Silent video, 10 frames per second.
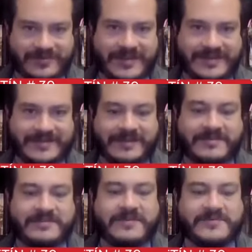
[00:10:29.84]
las
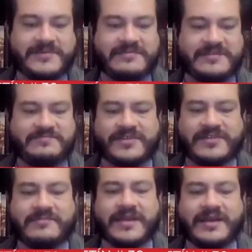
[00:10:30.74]
cabezas más visibles, pero
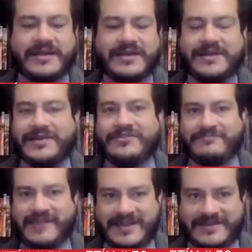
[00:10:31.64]
también
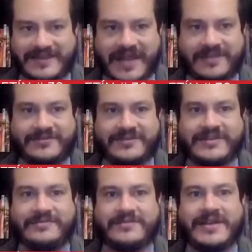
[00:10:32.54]
los magistrados
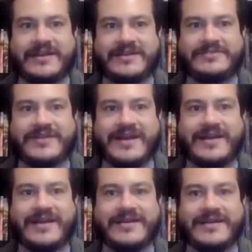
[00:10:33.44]
del Tribunal
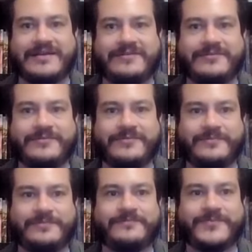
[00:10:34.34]
Electoral ganan
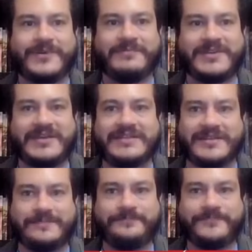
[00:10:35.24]
un buen
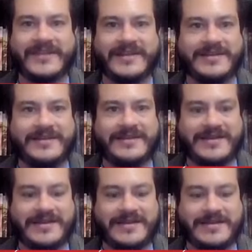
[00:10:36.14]
billete
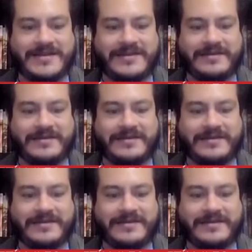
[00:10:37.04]
y